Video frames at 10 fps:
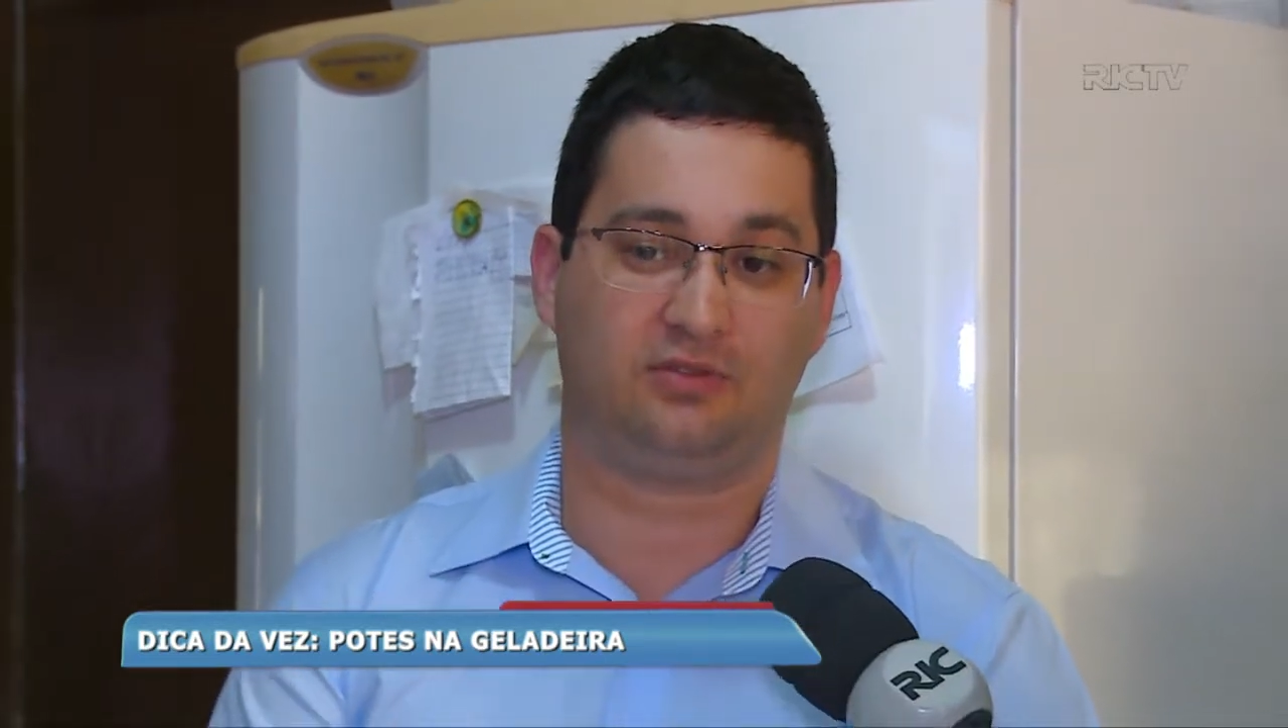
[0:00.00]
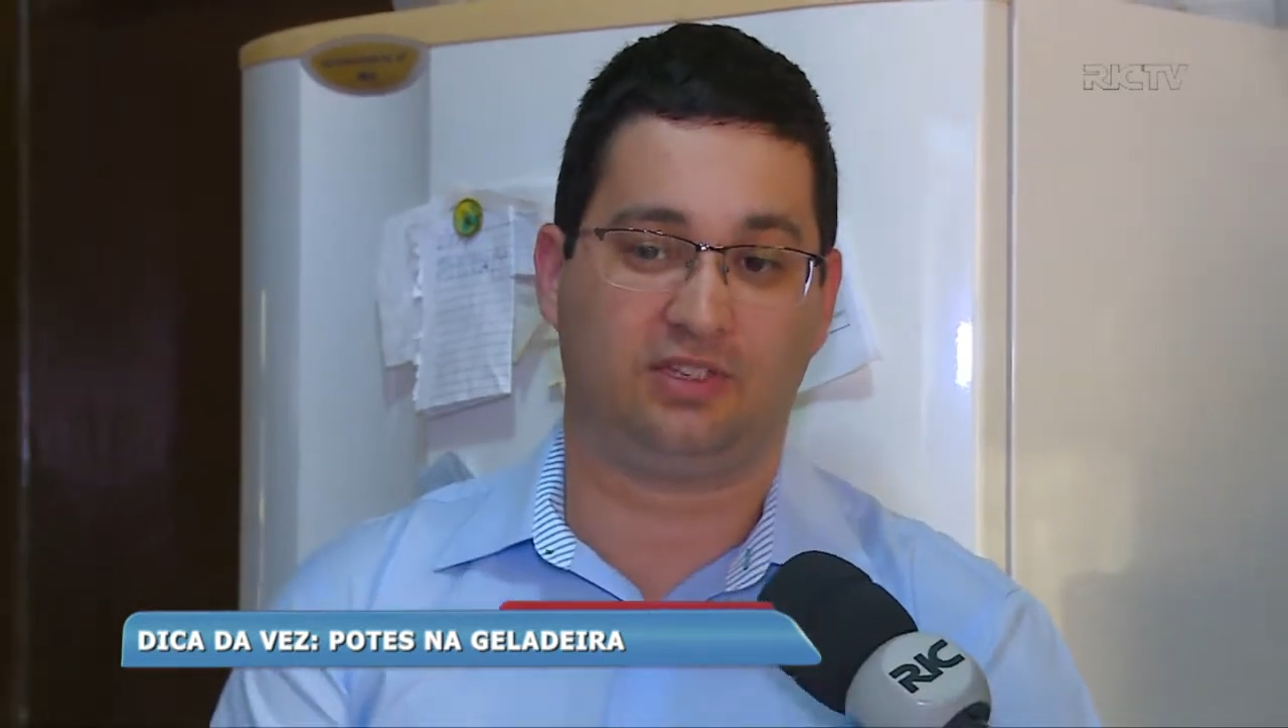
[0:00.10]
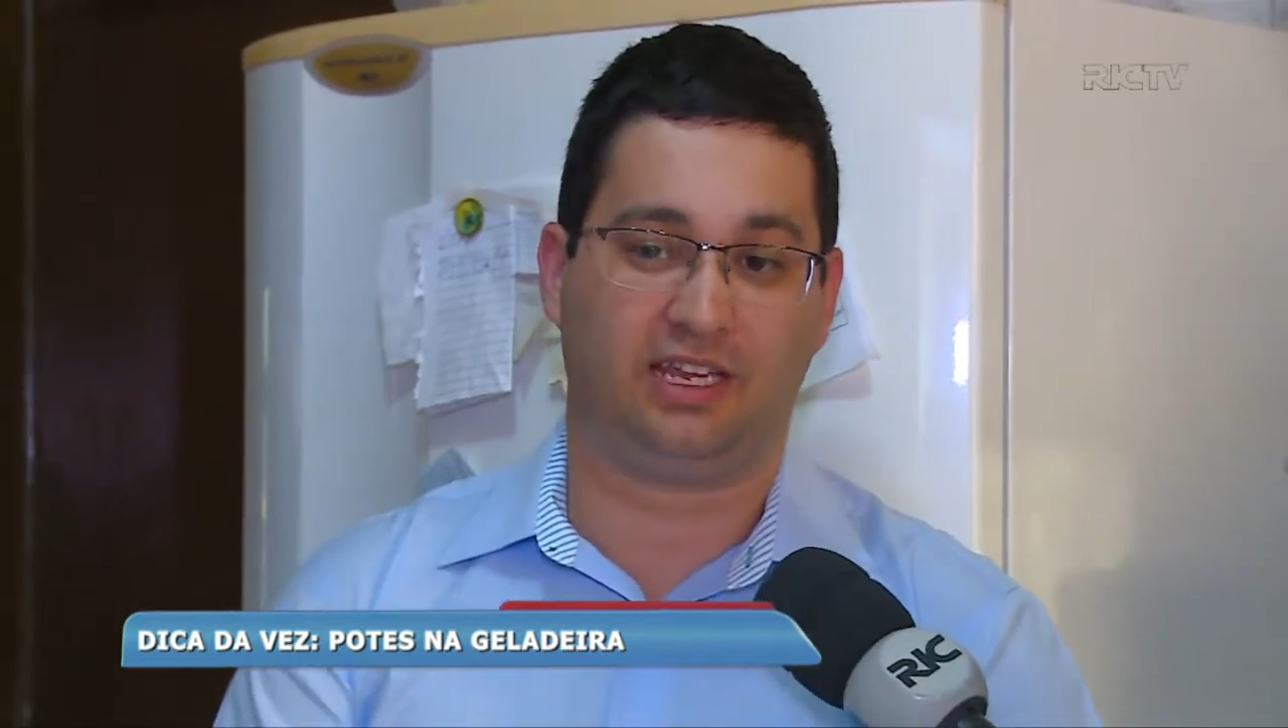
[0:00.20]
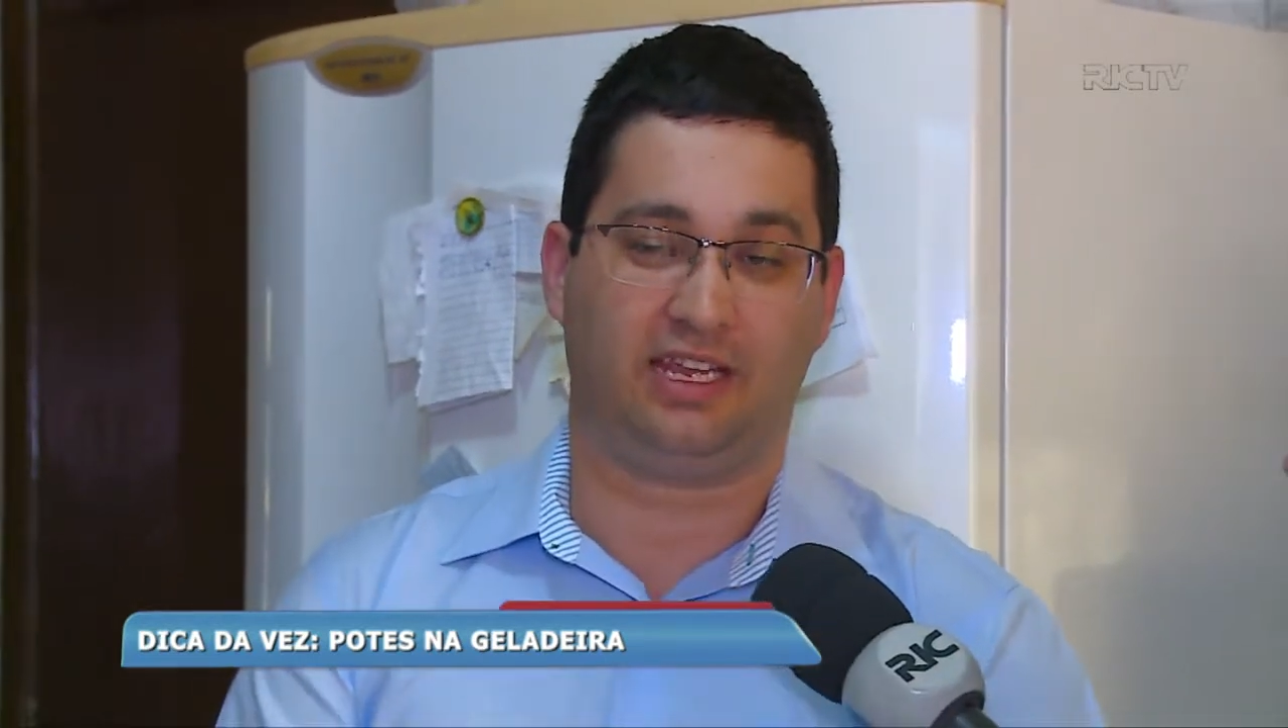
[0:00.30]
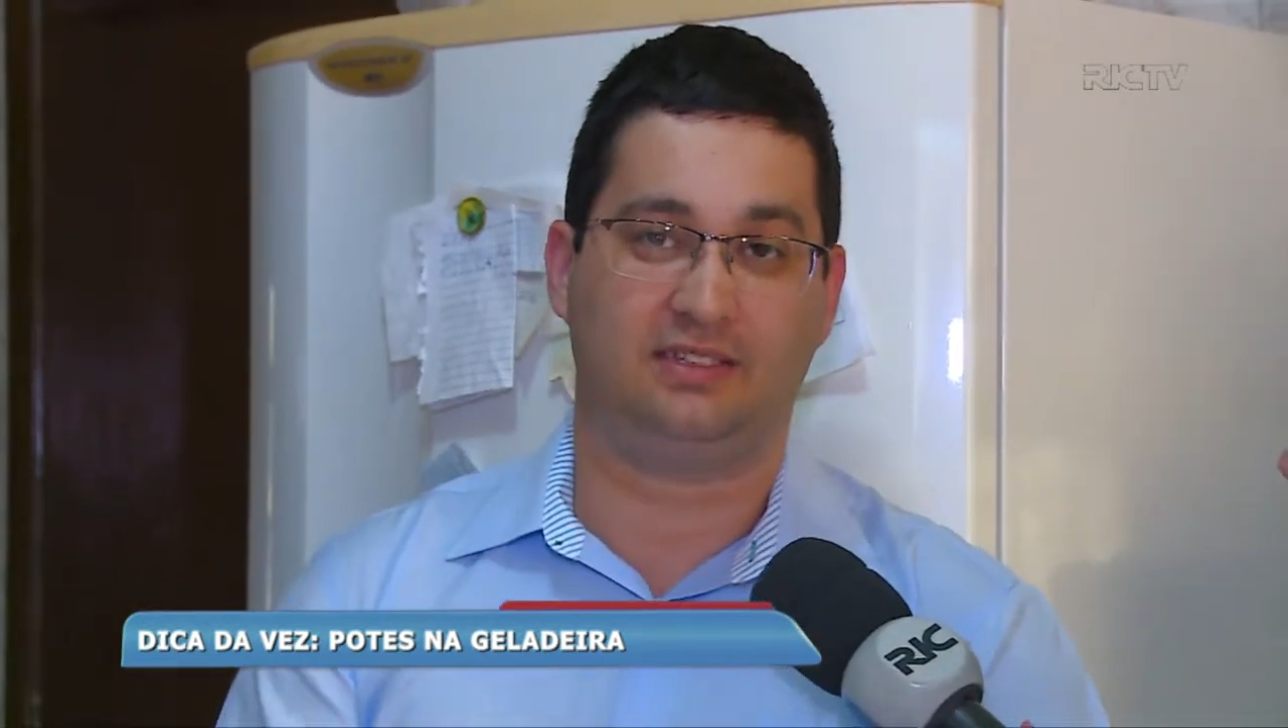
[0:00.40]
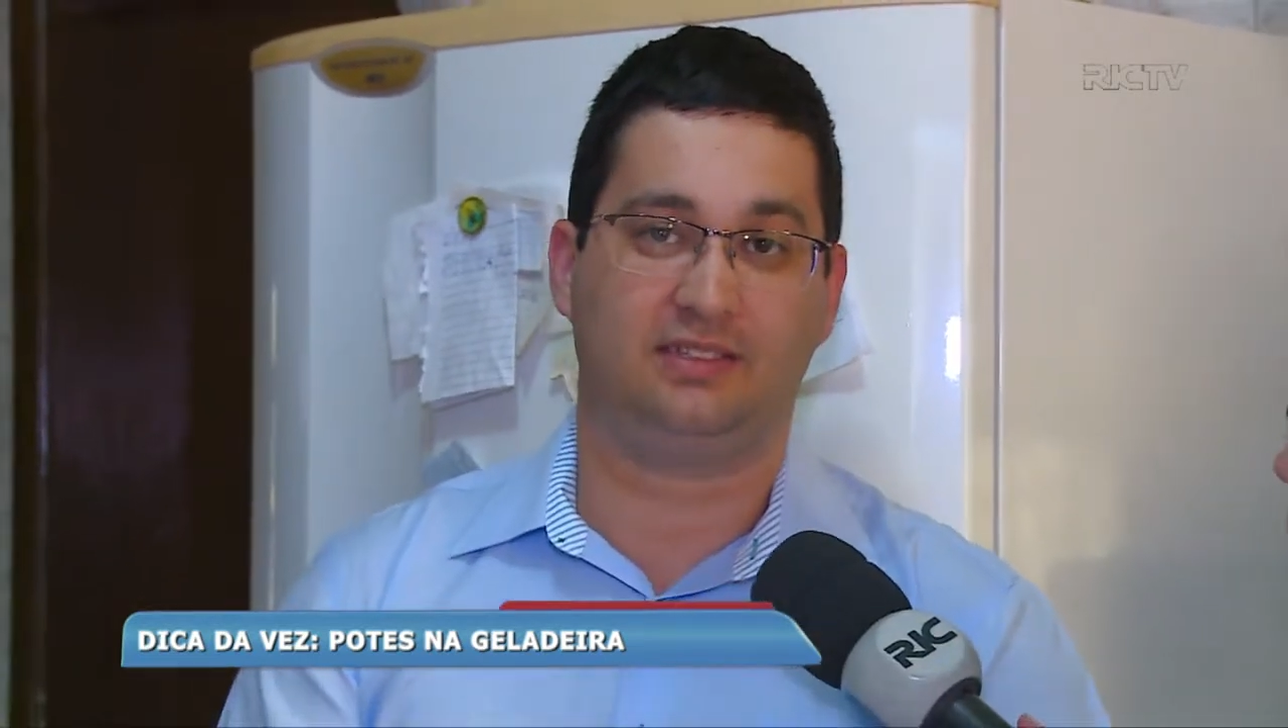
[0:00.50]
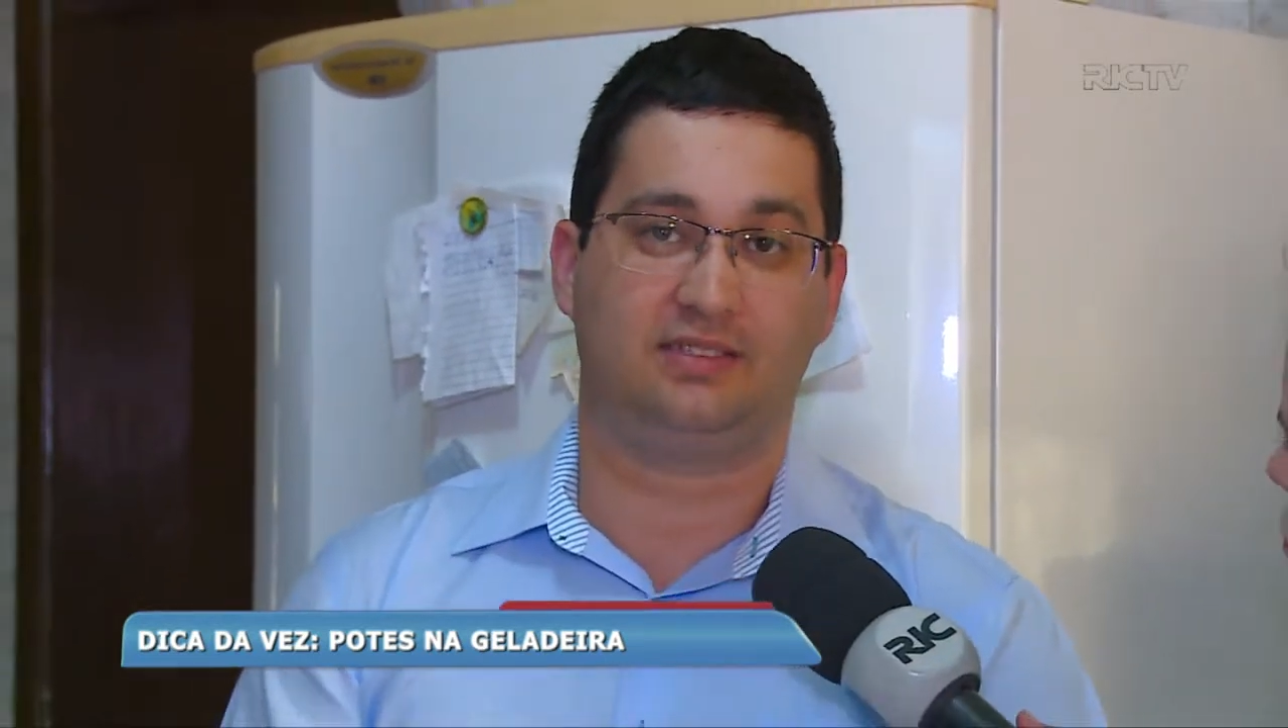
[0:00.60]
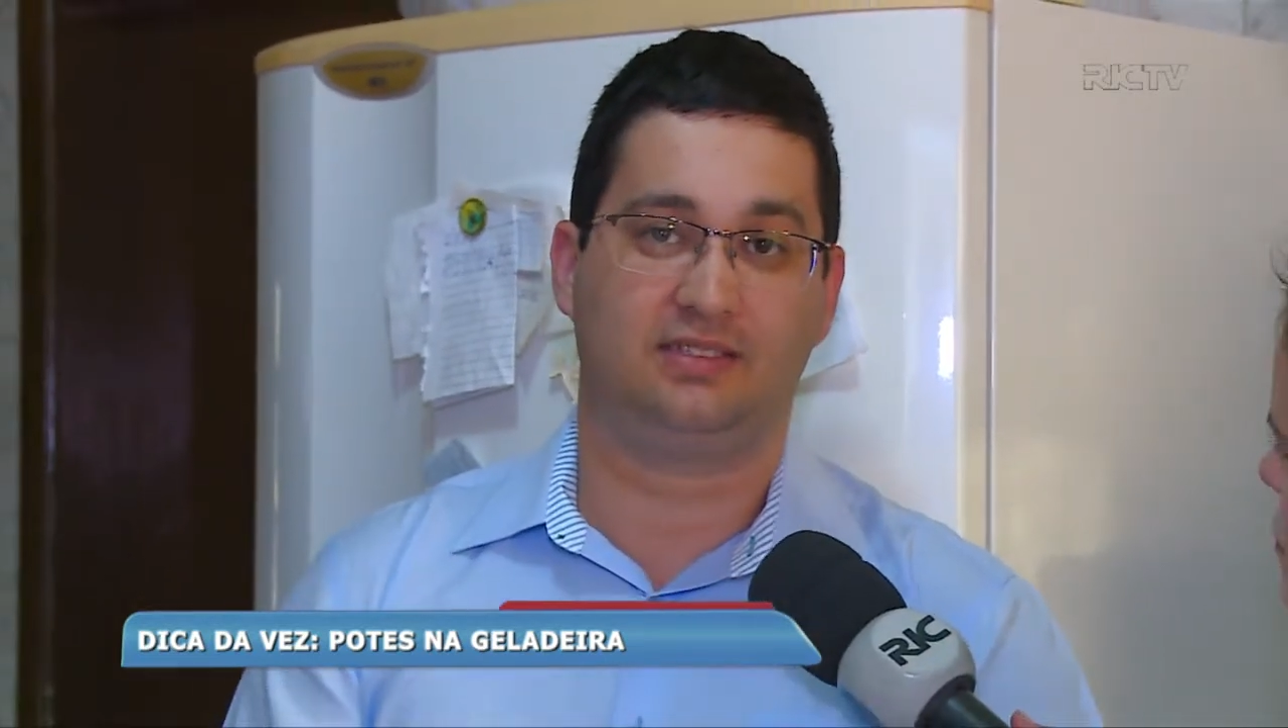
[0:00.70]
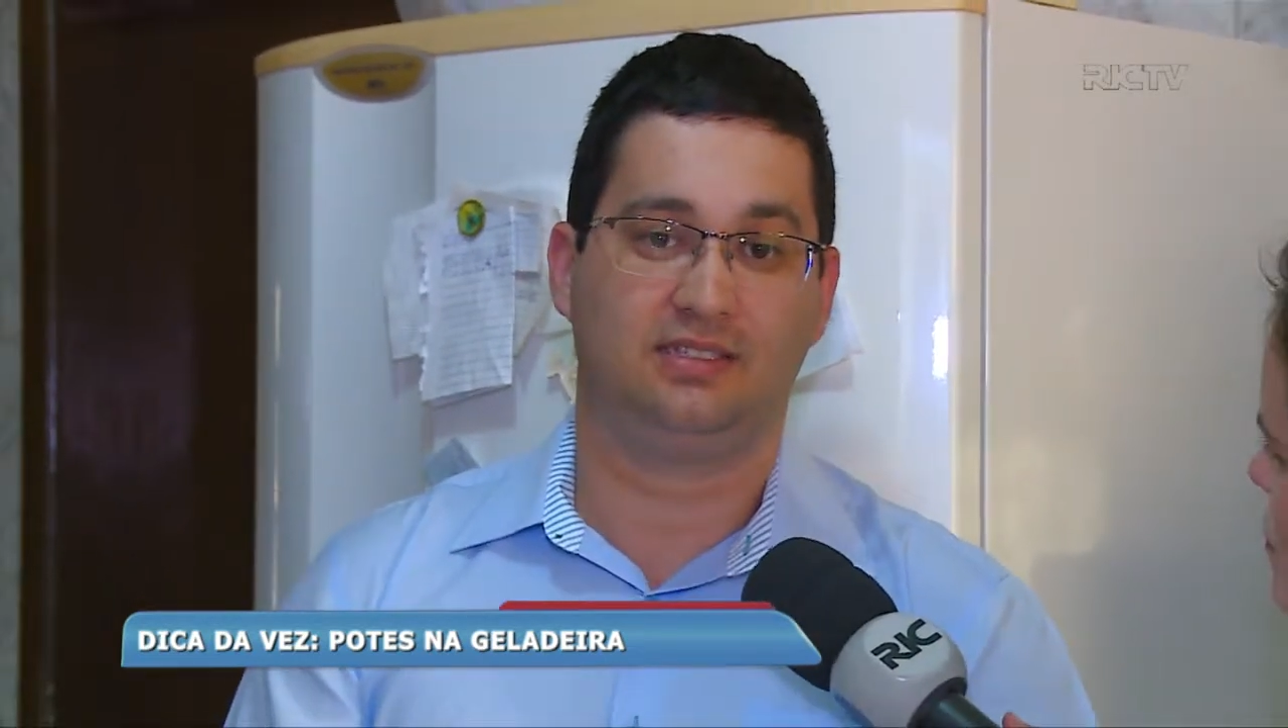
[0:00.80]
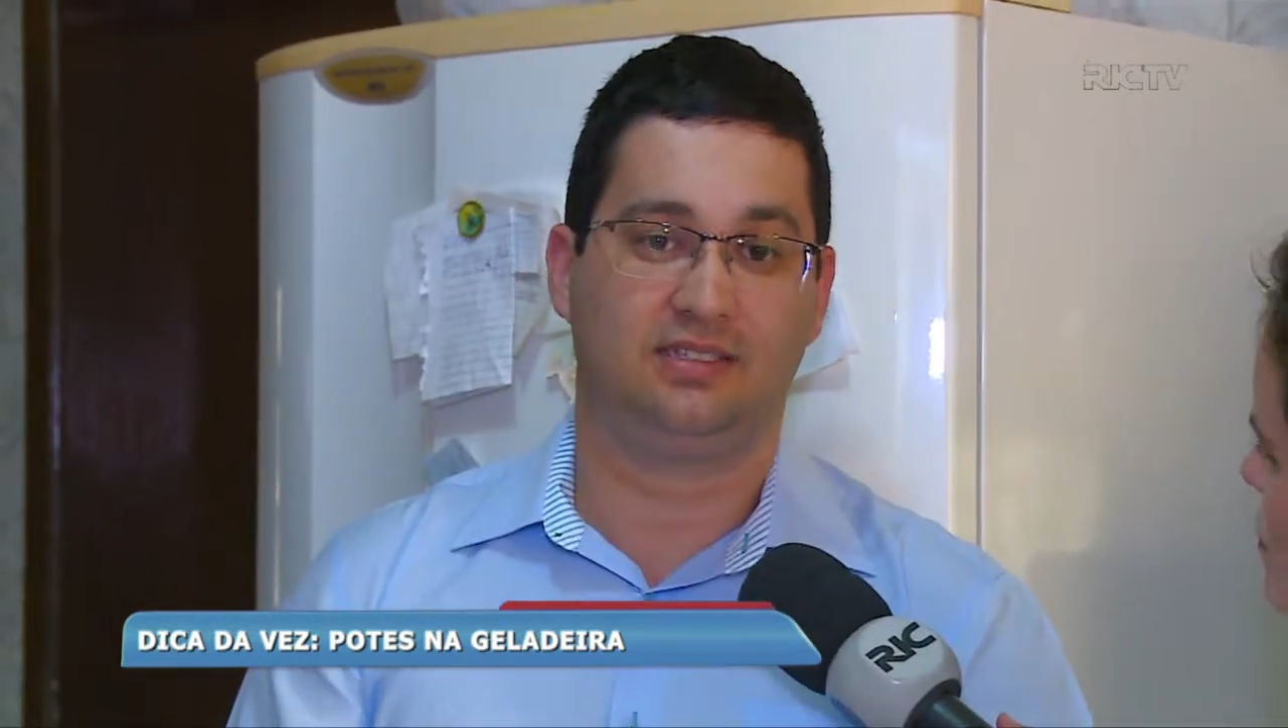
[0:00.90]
nutrientes